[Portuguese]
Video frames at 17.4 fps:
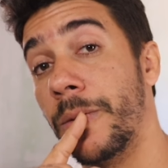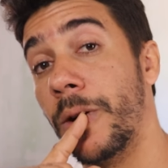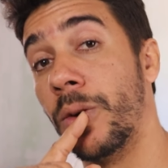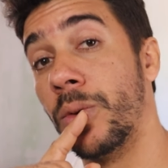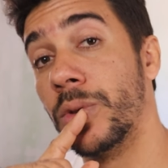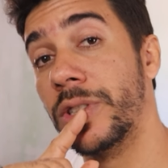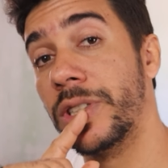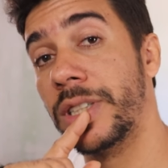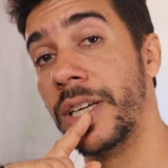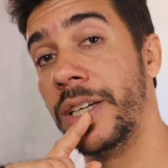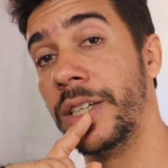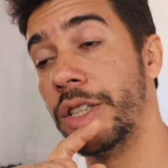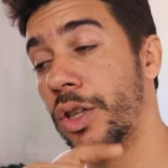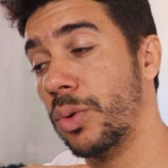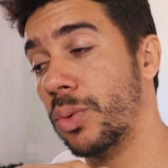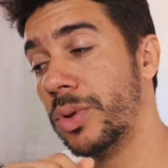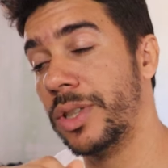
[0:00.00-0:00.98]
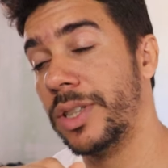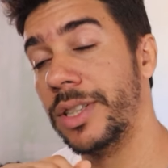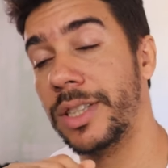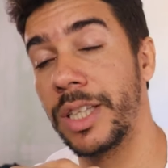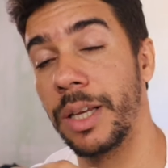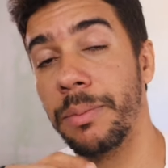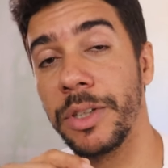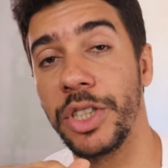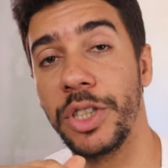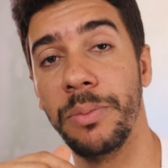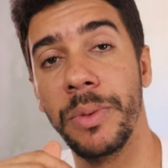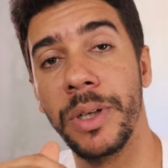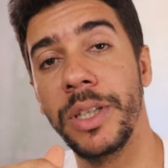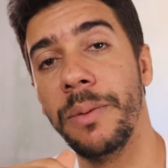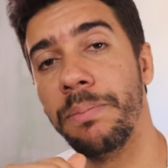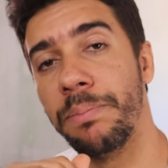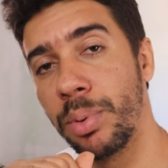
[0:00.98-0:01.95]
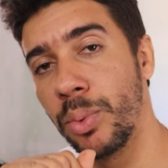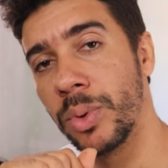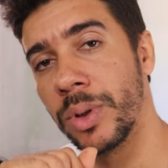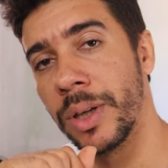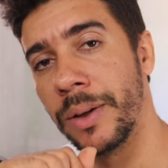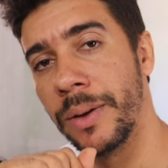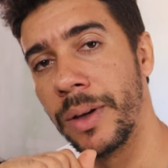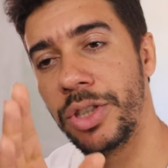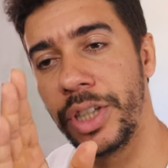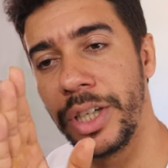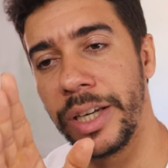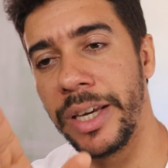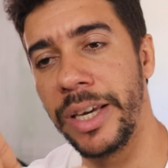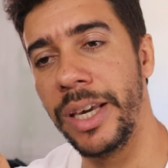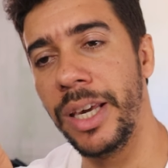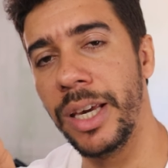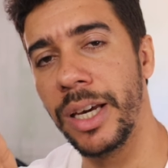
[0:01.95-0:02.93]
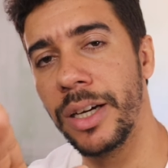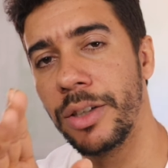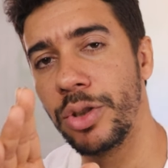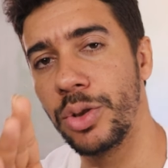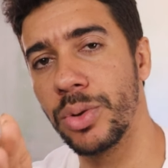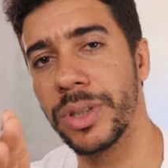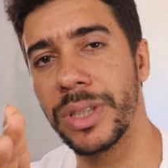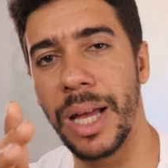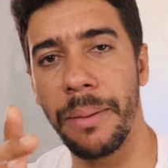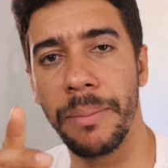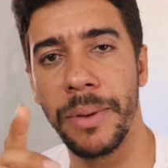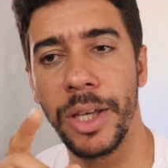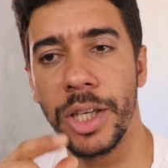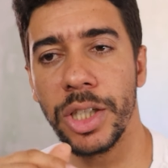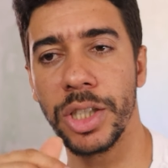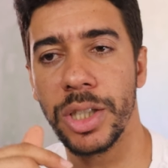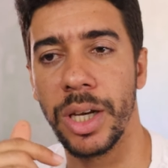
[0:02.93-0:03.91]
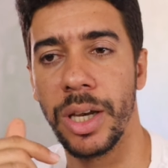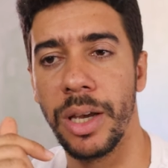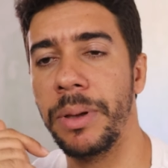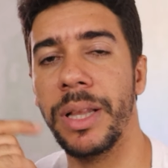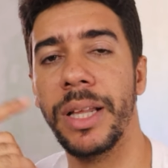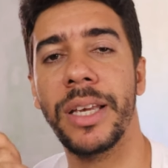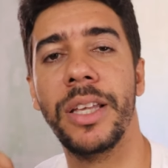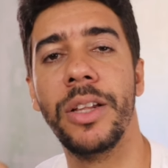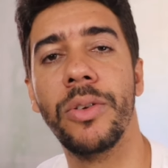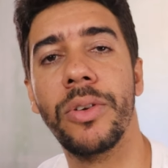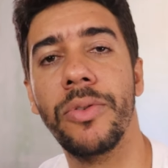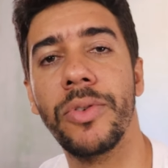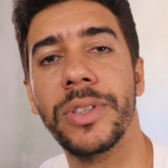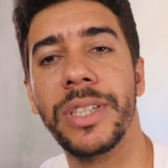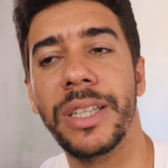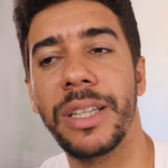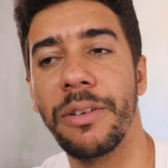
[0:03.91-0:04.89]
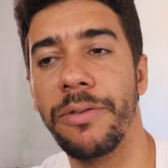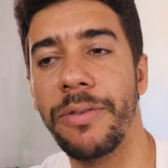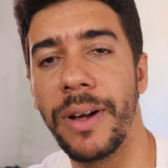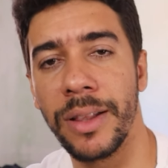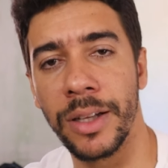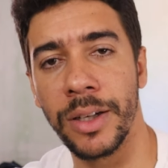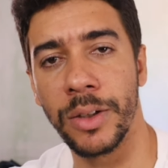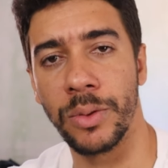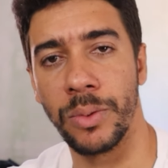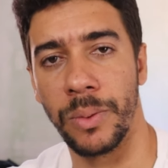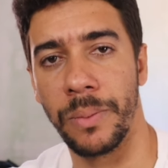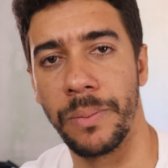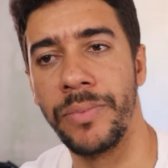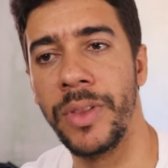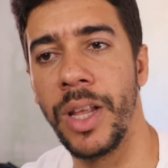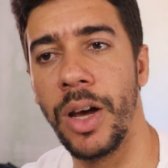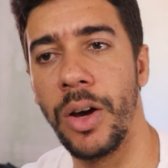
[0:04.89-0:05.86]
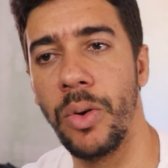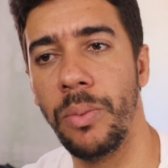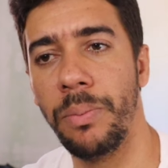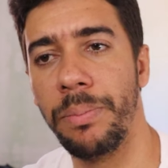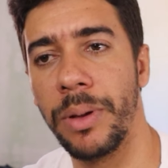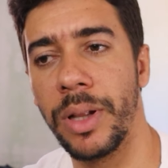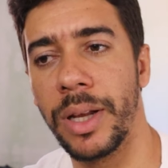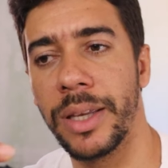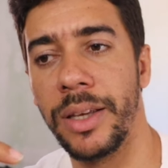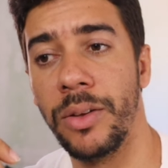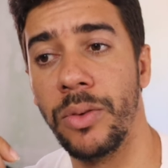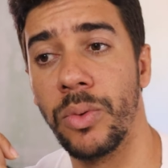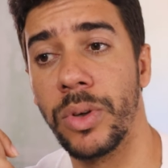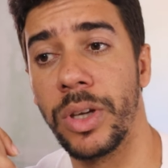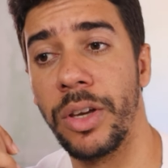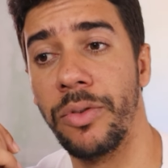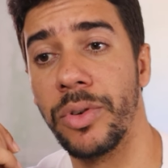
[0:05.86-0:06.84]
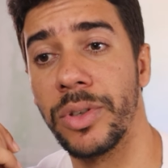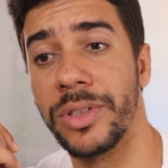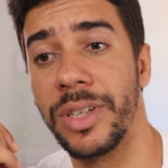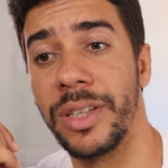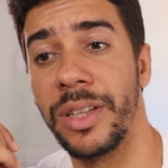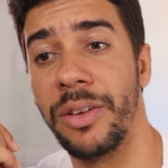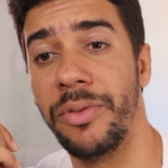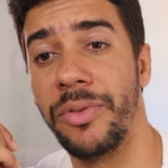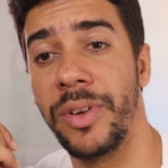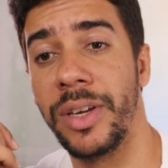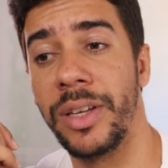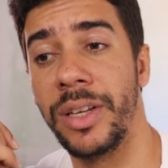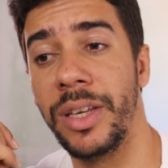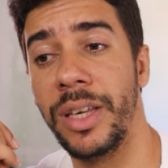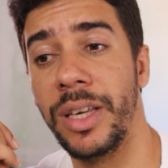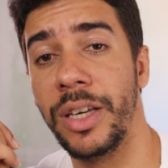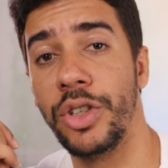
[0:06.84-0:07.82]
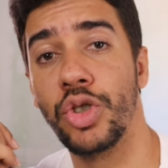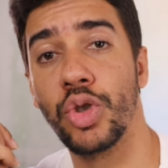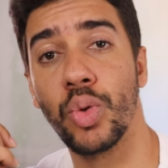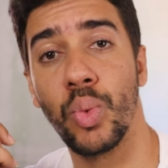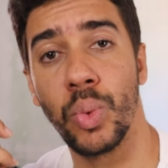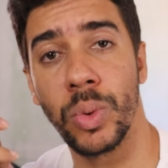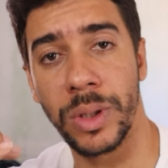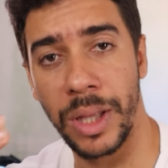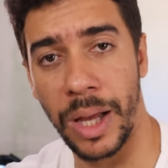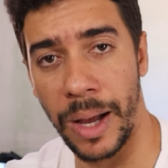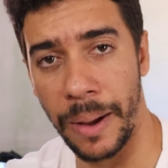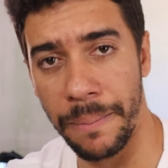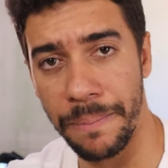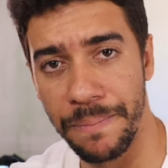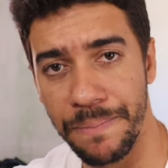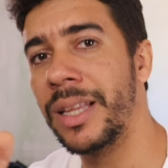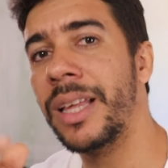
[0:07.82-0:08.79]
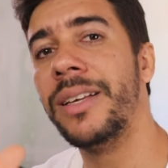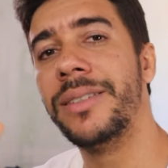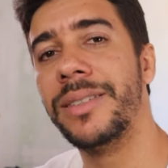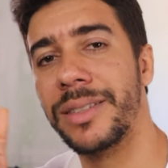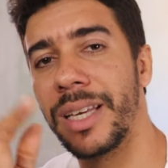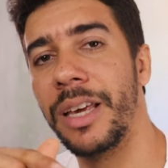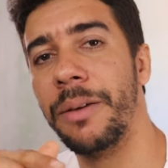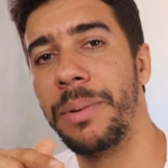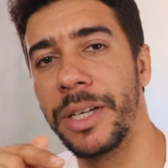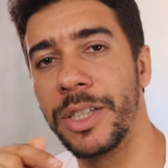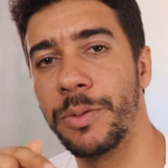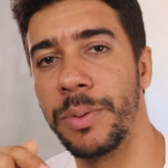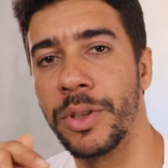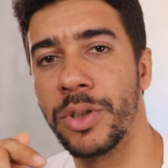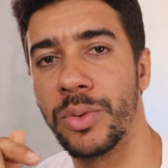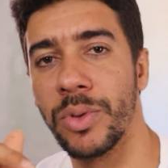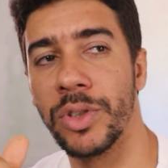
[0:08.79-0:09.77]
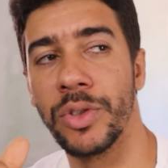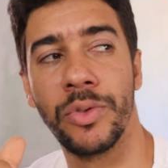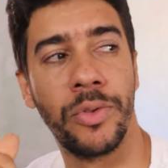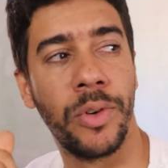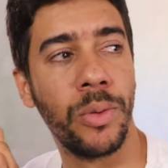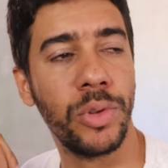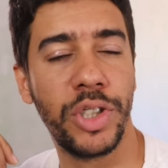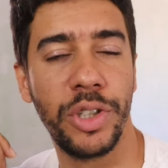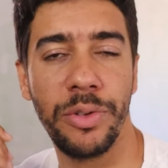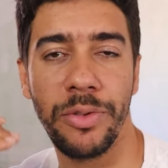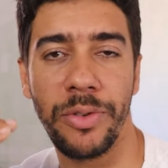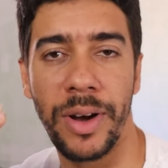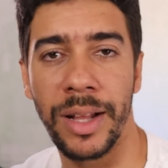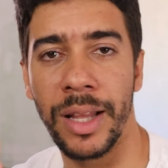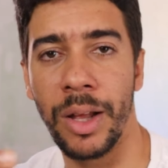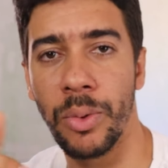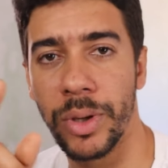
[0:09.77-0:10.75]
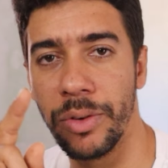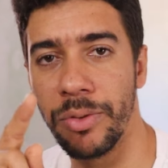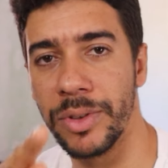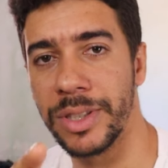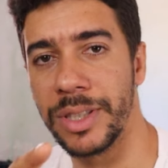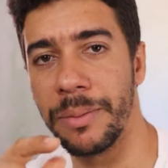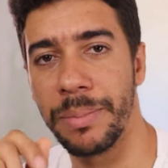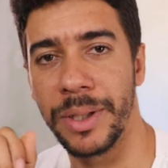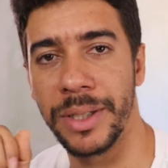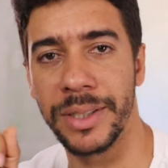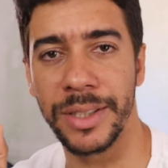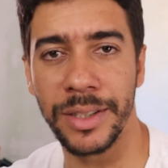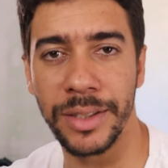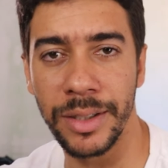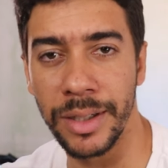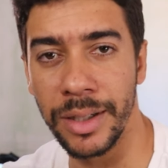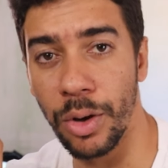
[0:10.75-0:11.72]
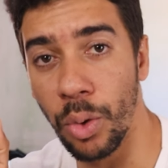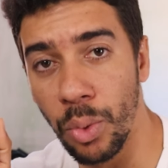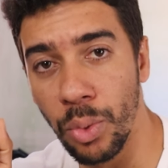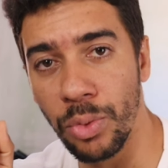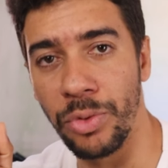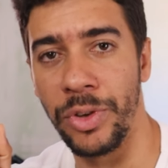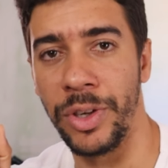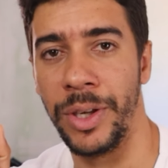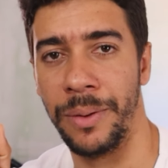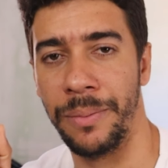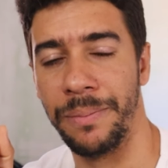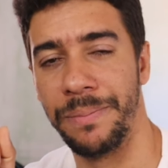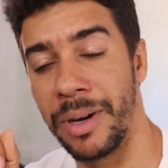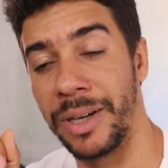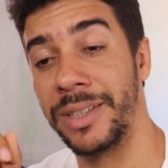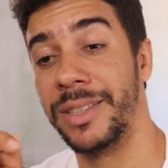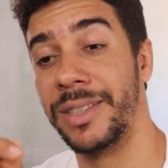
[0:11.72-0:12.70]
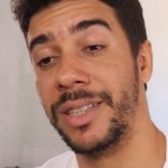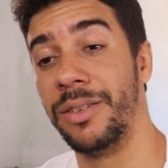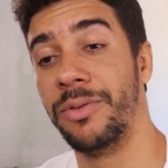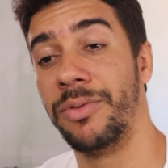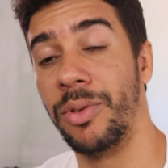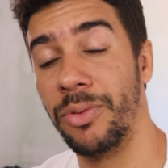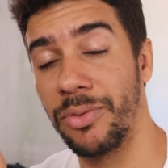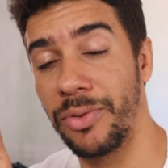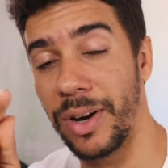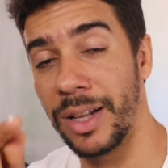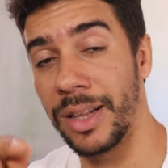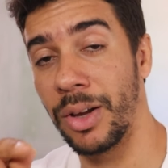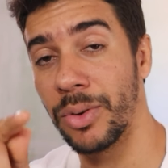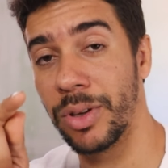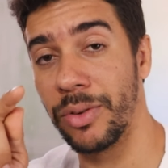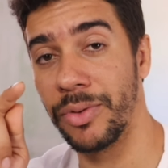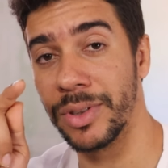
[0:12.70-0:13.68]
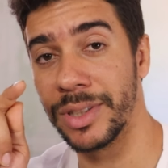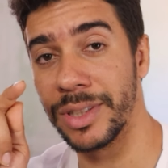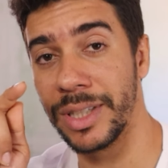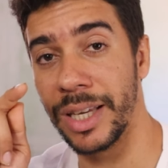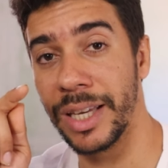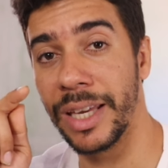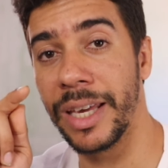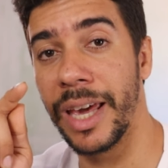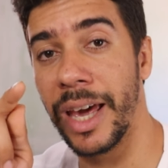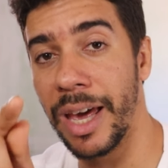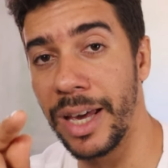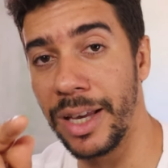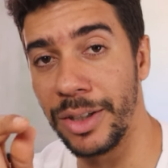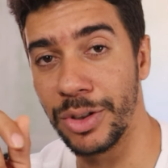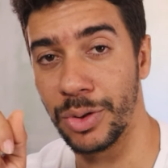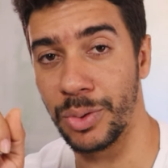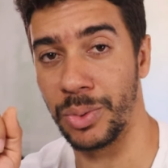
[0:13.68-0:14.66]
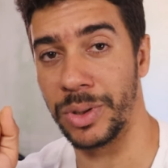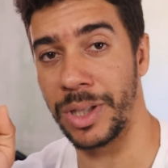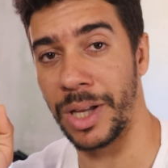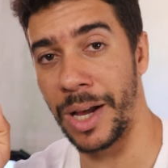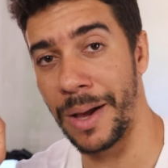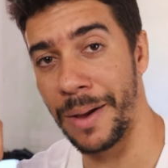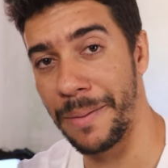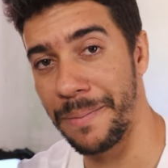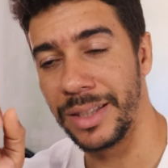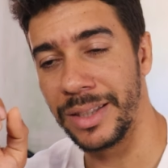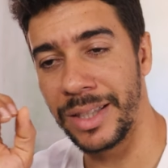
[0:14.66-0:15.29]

Ou seja, o sistema te manipula, te guia justamente pelaquilo que você está falando, não pelaquilo que você deveria escutar. Nem sempre as pessoas vão te falar o que você precisa ouvir, mas sim vão falar o que você quer escutar.